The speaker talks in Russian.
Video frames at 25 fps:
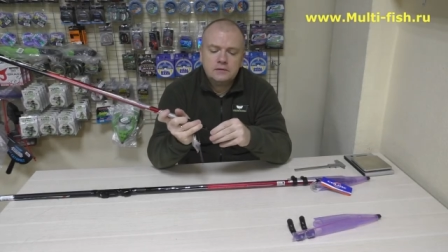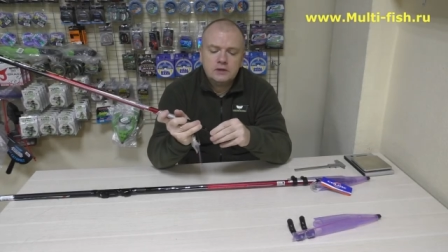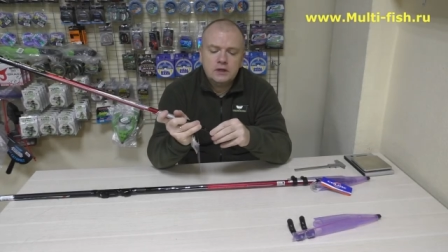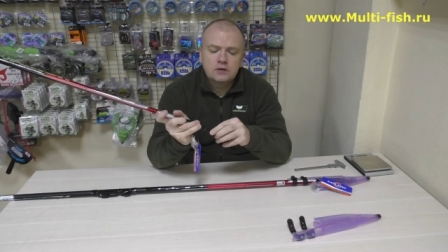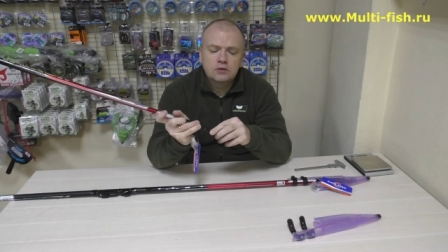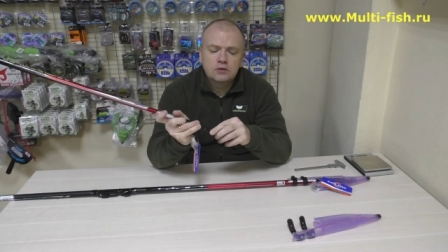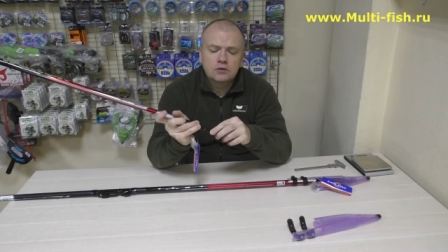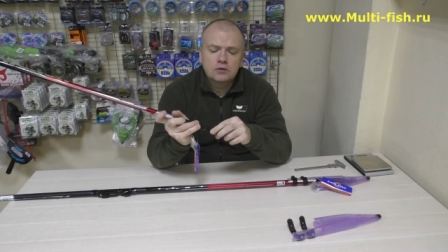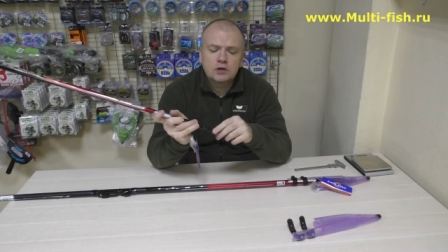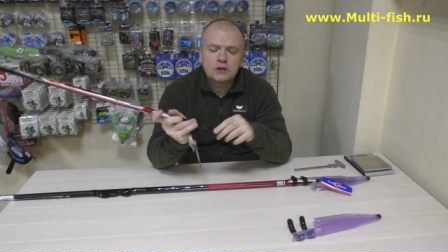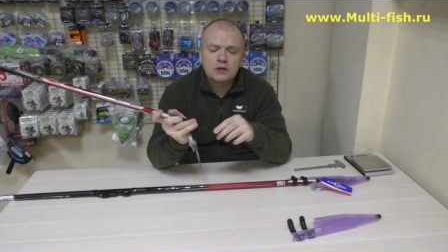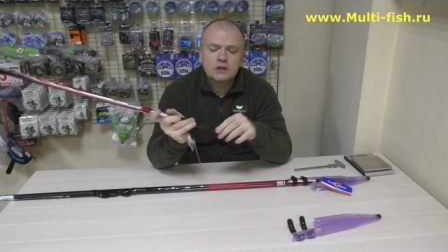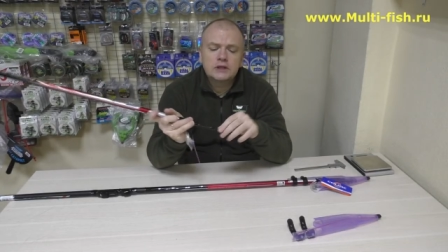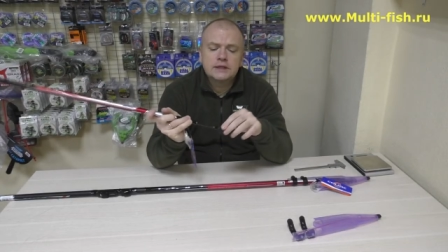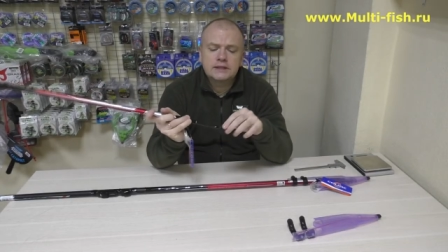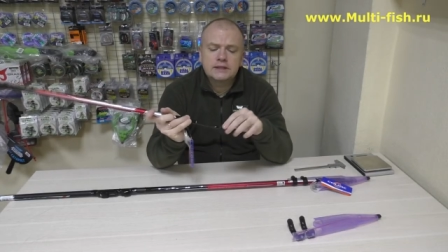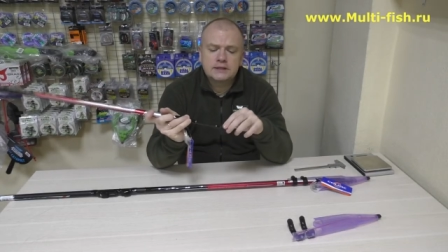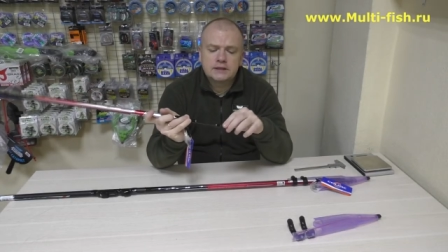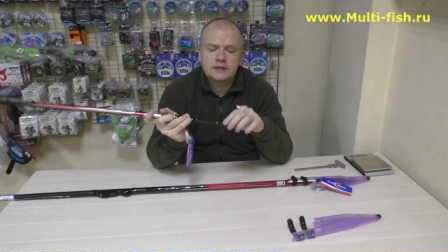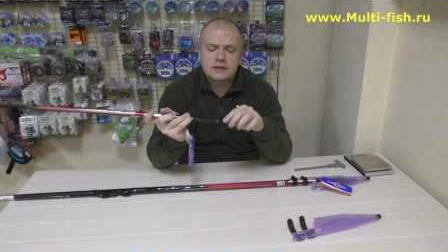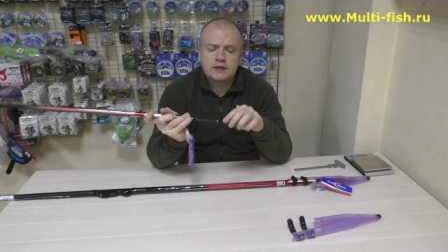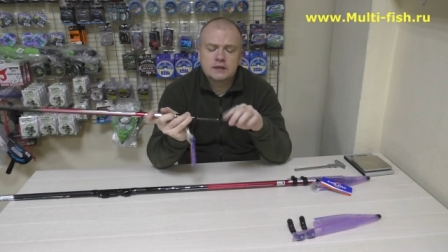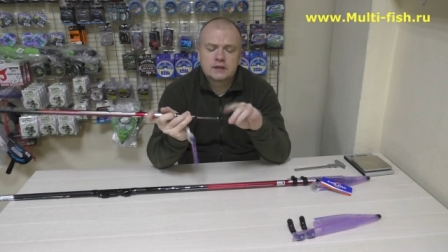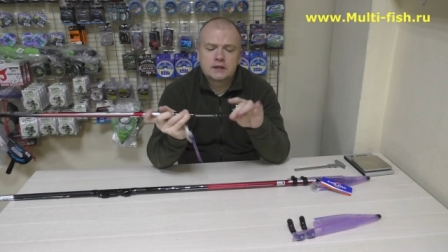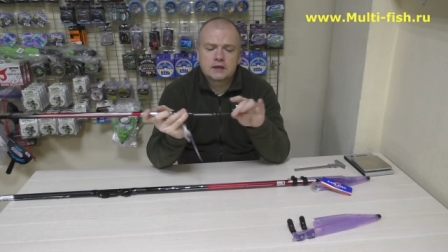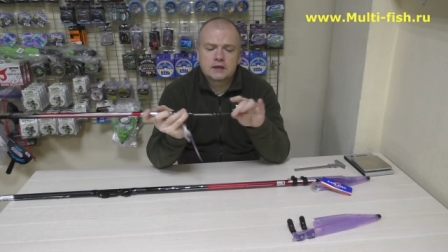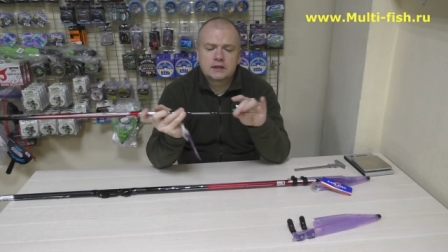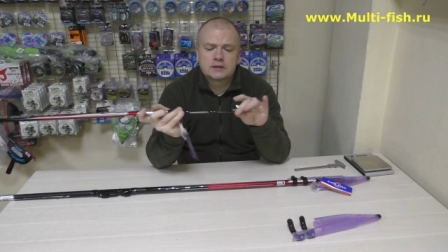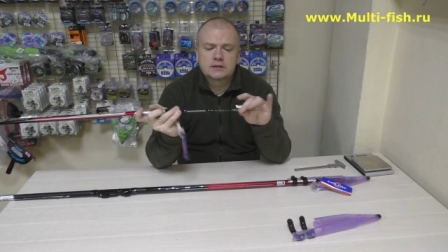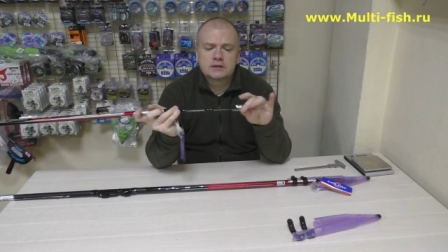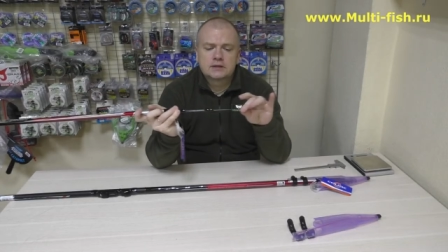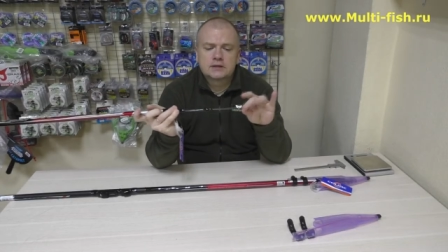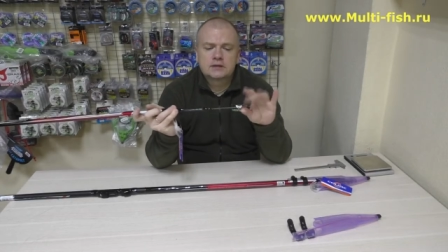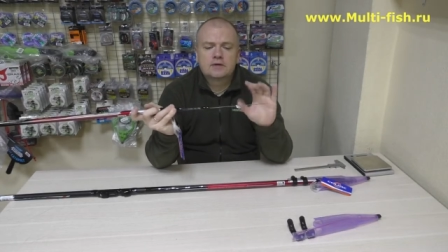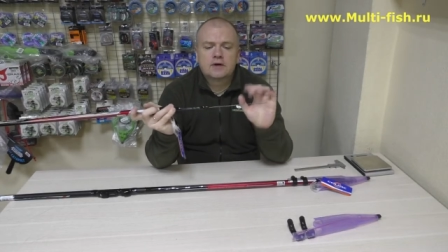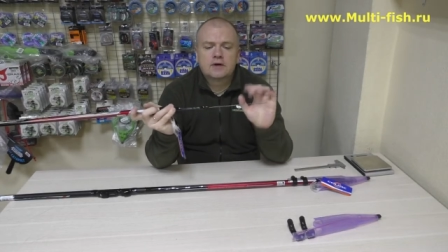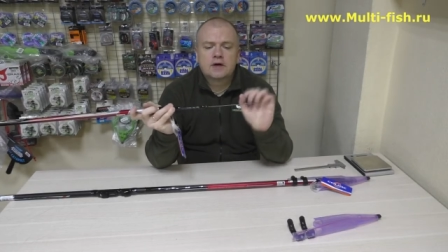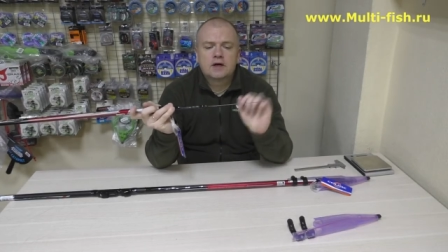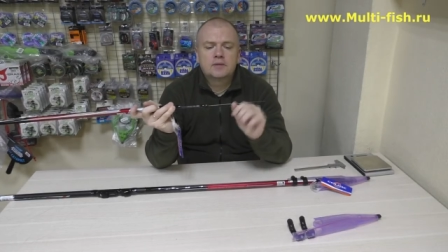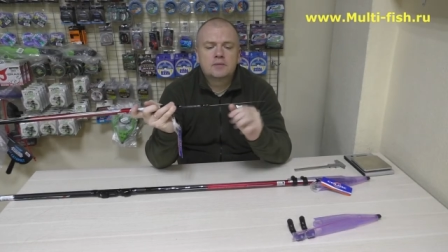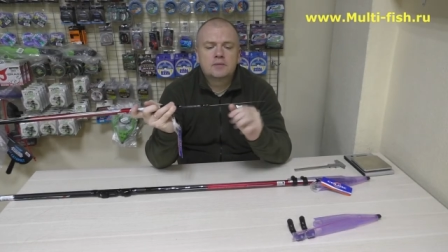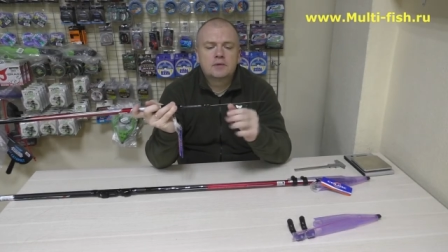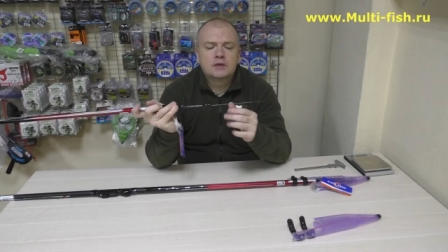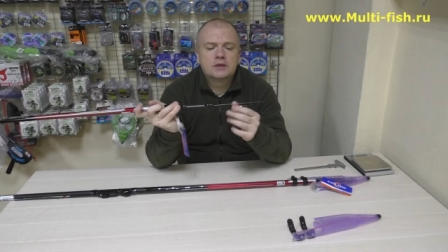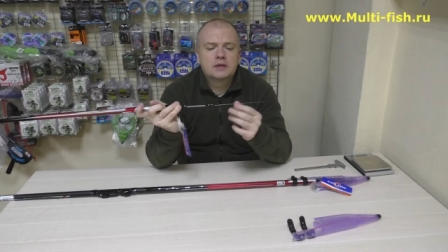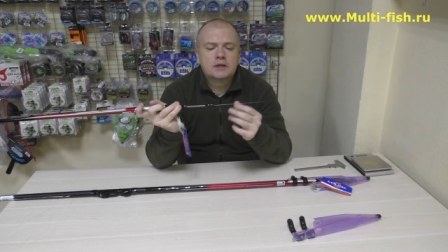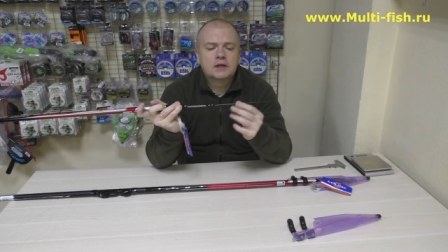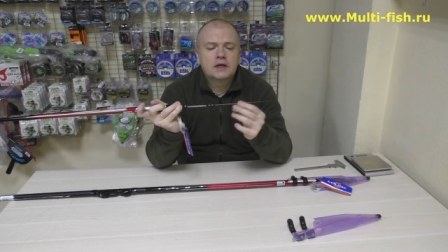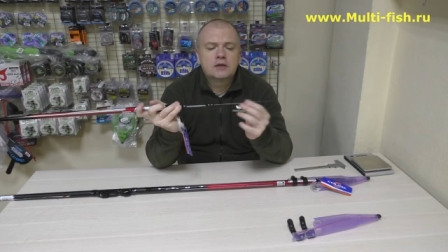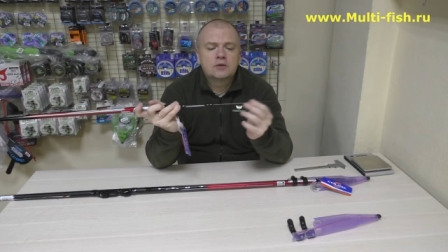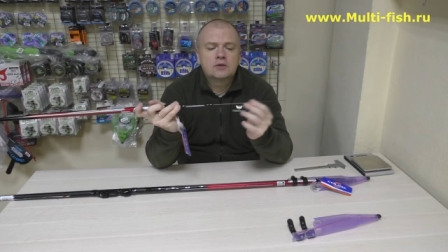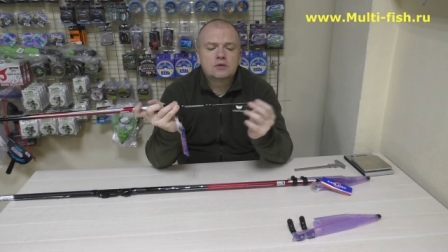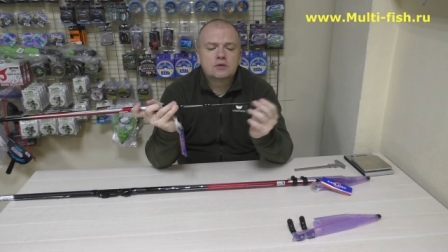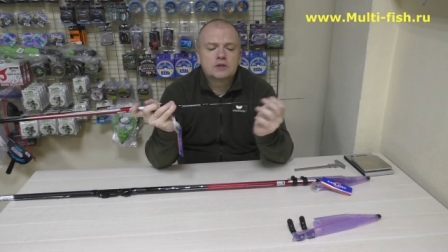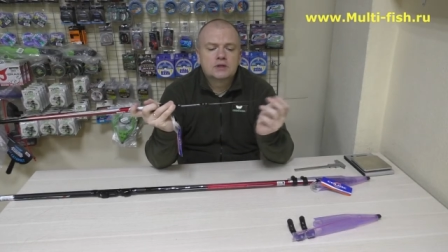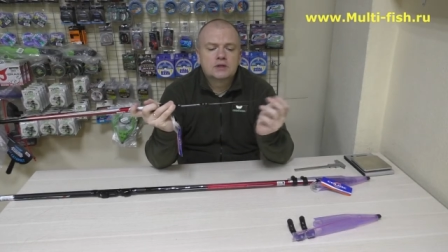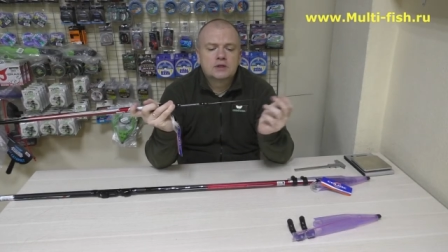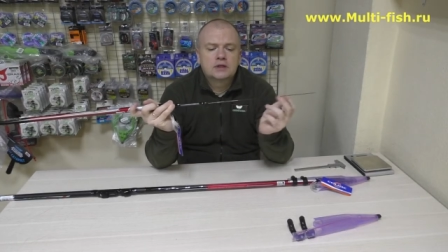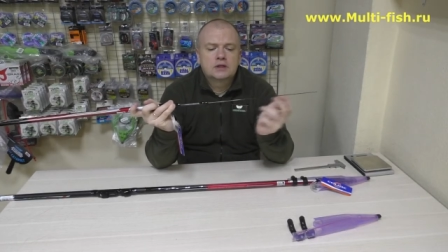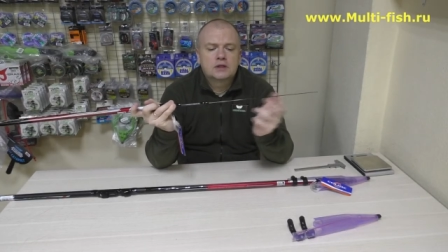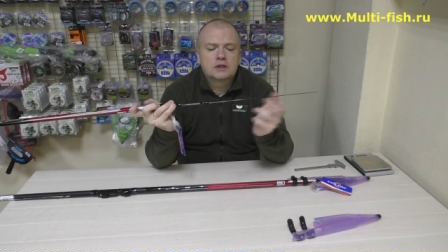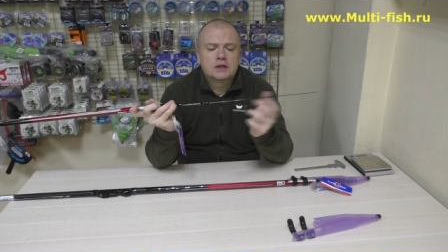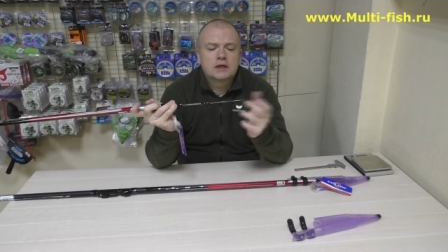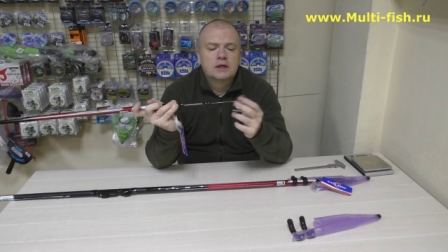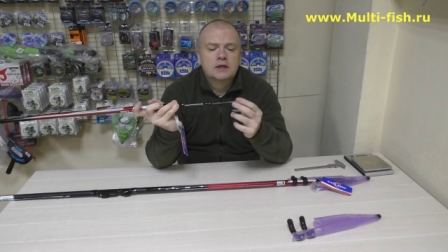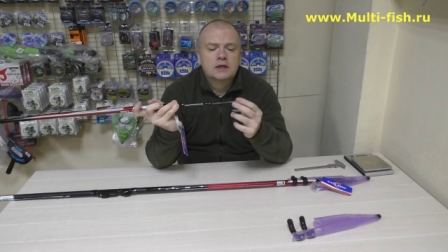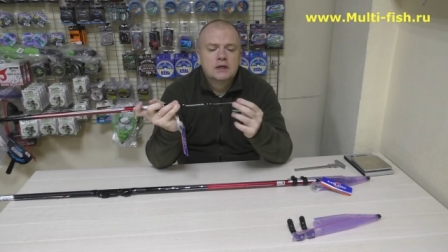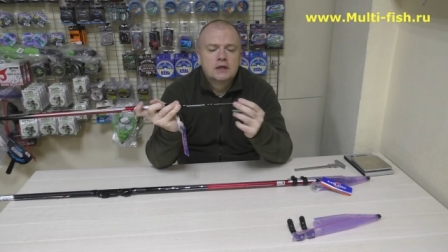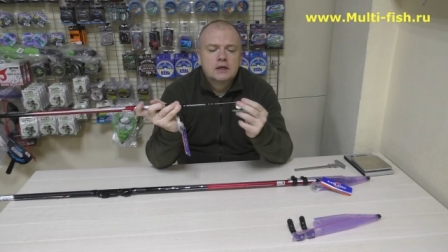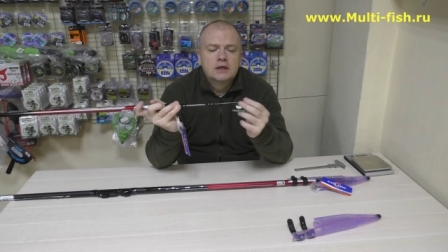ну, хлыстики так называемые, да, то есть это